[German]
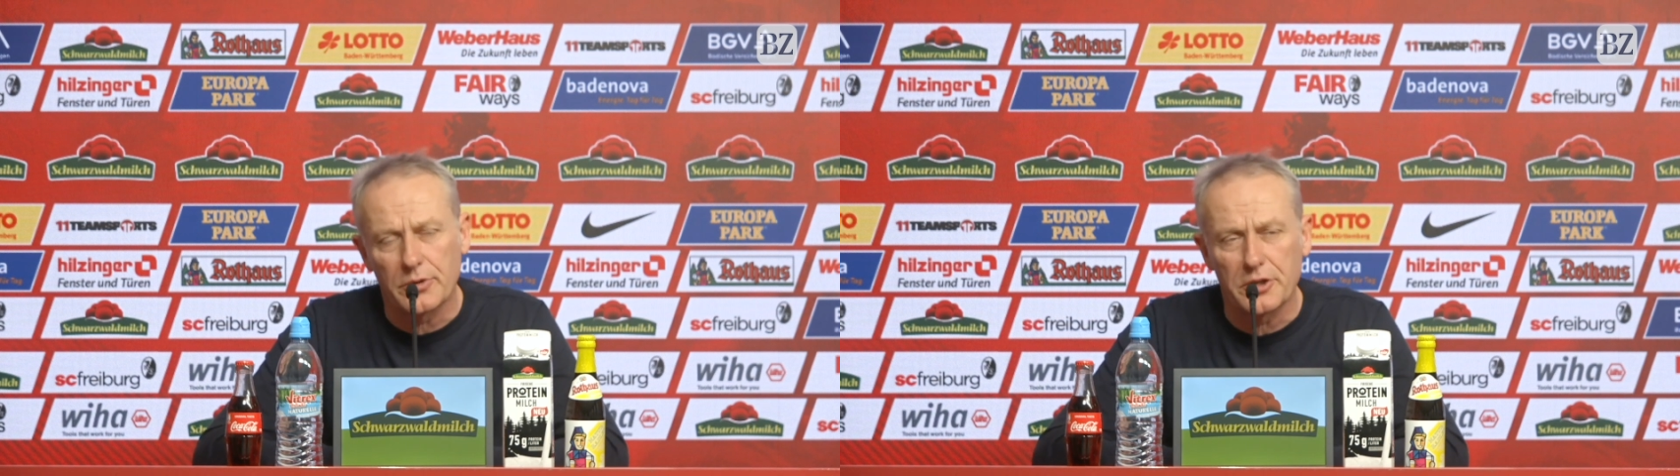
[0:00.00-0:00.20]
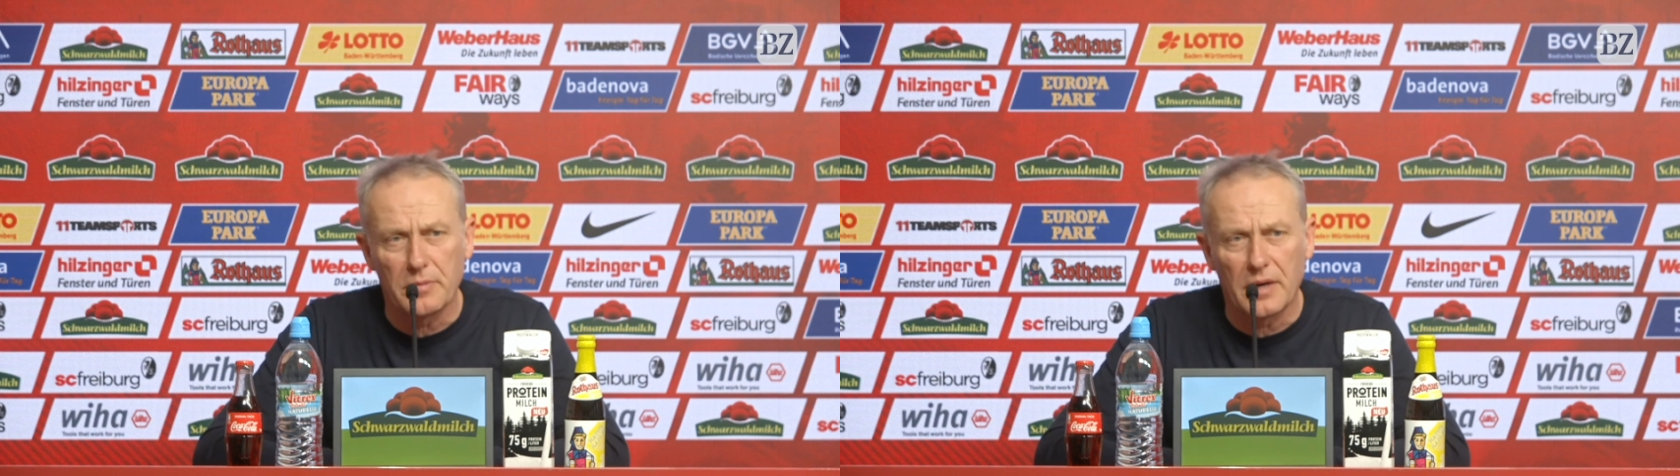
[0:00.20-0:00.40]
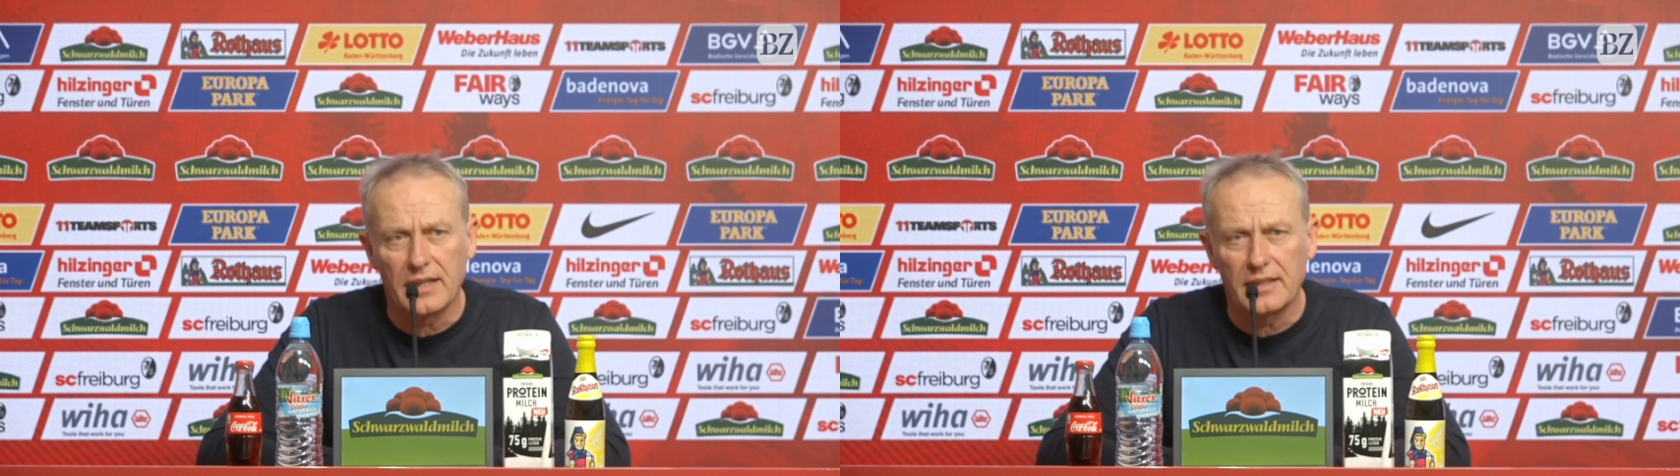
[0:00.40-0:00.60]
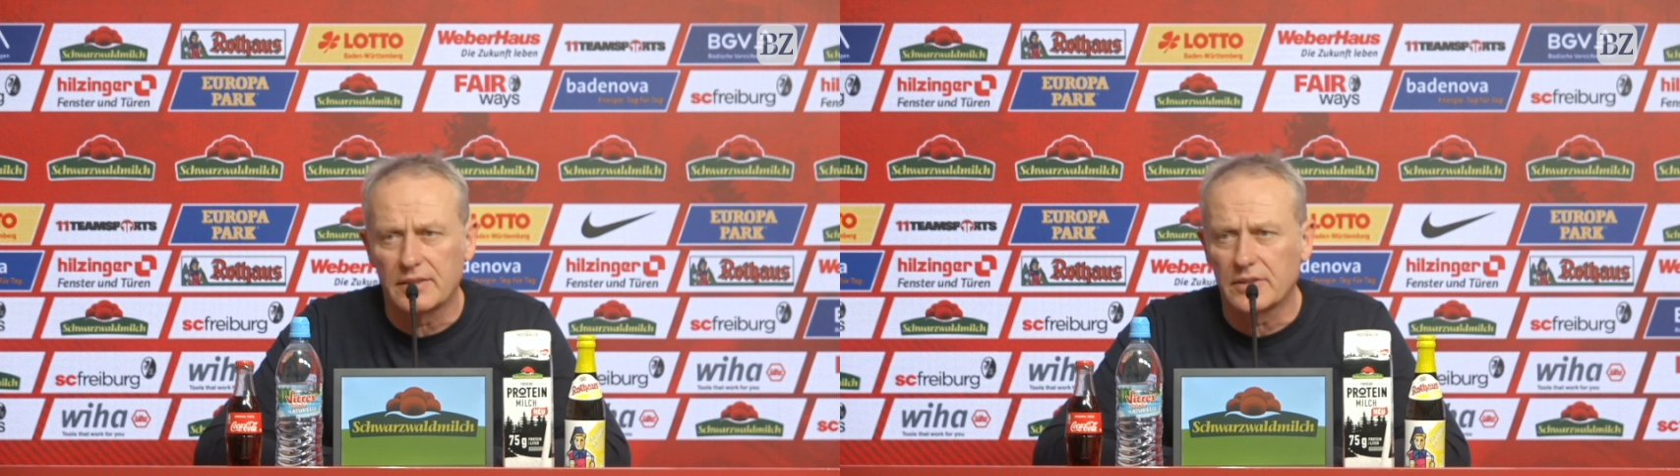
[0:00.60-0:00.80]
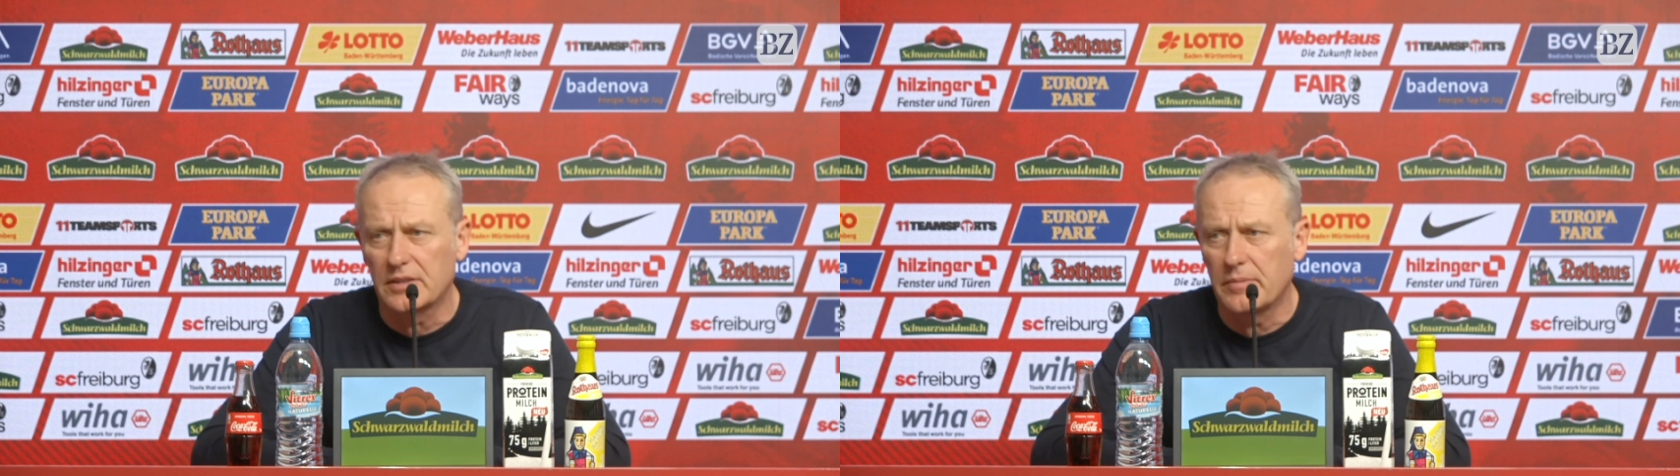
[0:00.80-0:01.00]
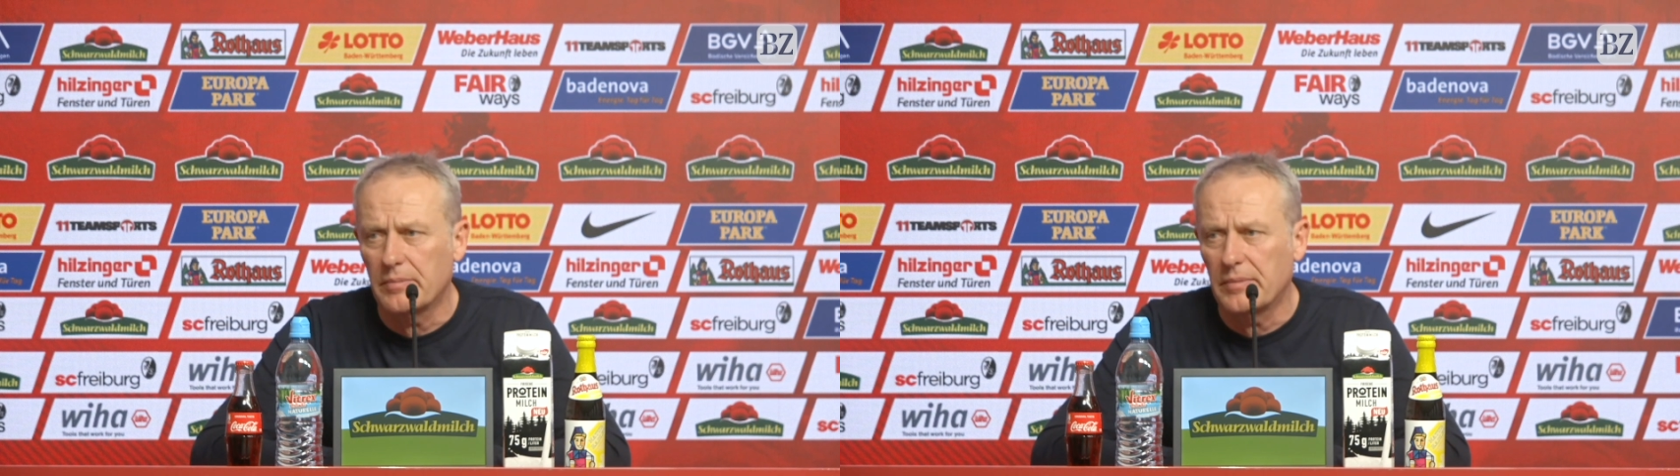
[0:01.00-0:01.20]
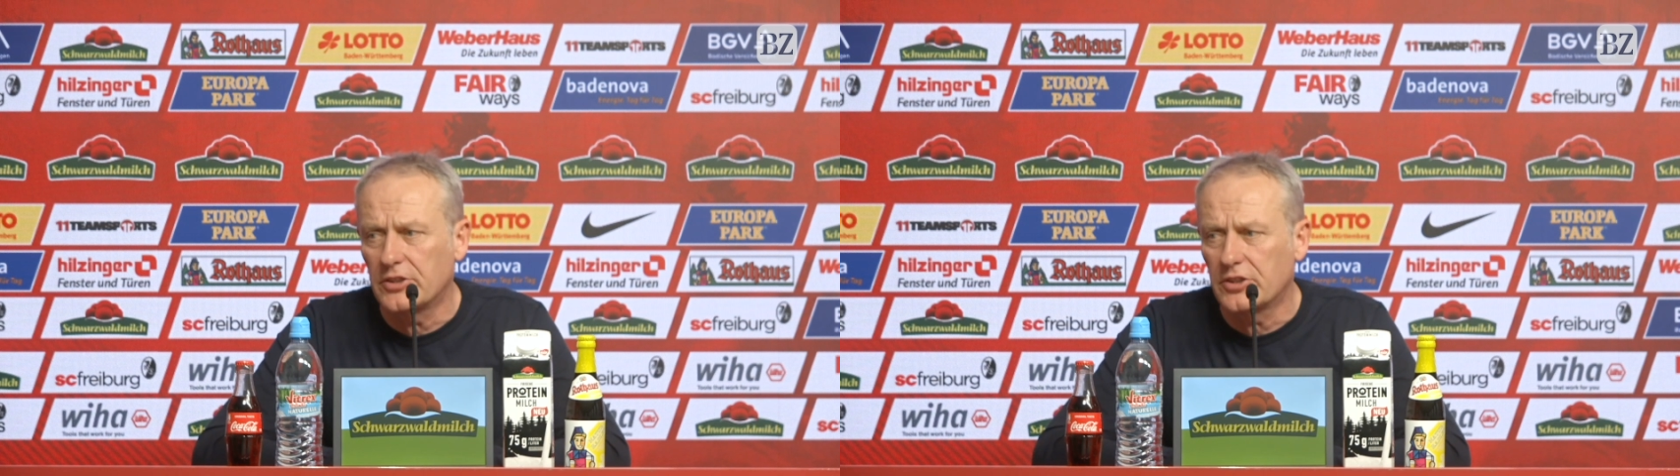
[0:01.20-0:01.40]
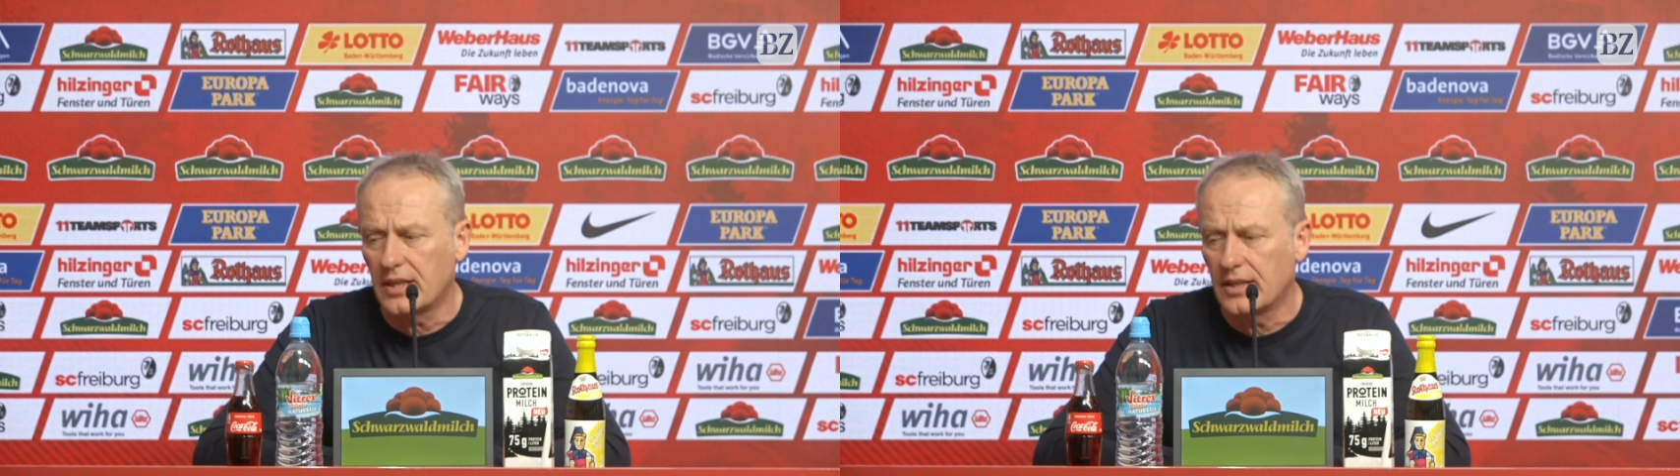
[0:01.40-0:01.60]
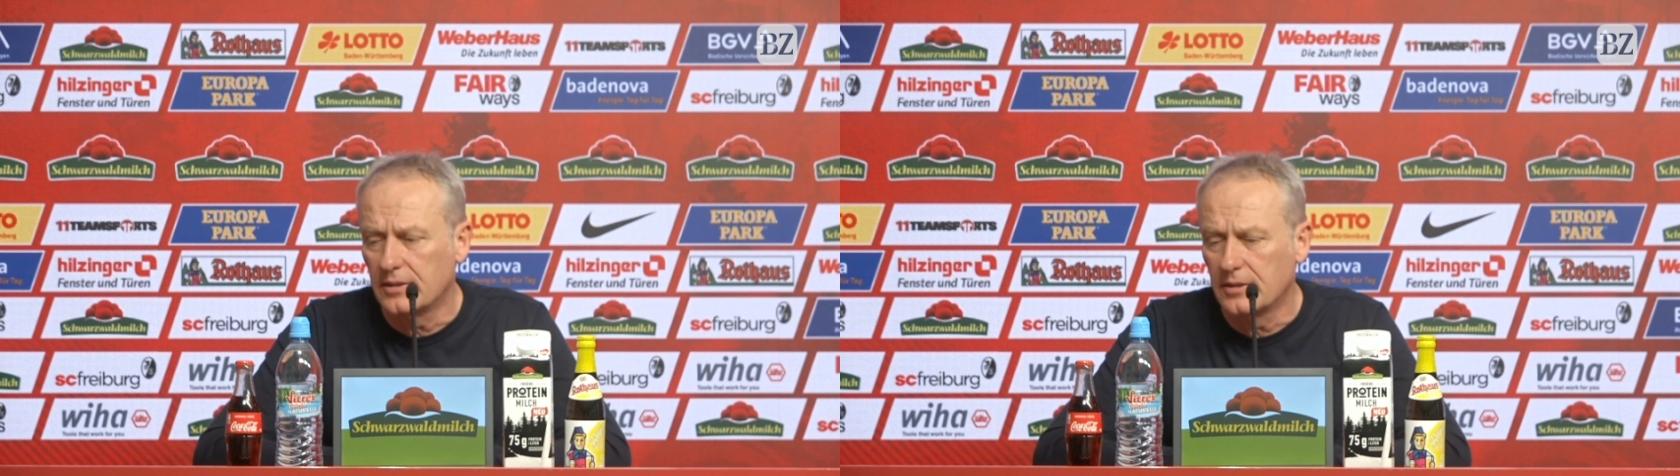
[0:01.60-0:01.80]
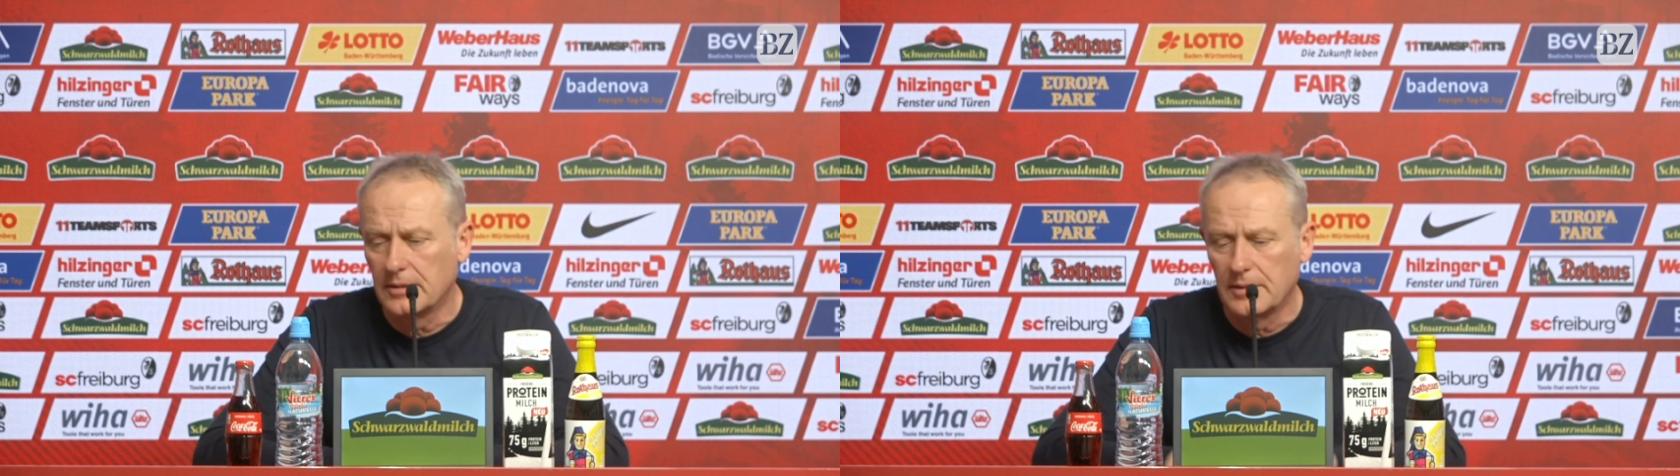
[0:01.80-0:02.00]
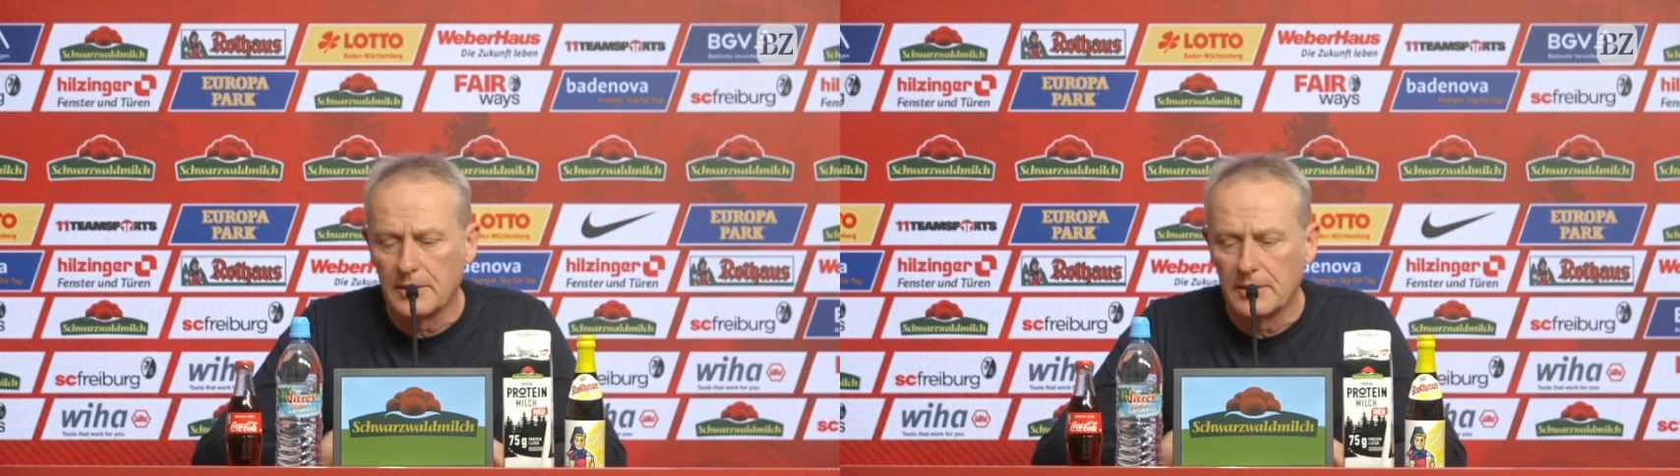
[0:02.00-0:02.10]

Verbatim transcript: So ist man halt, so sind wir Menschen halt.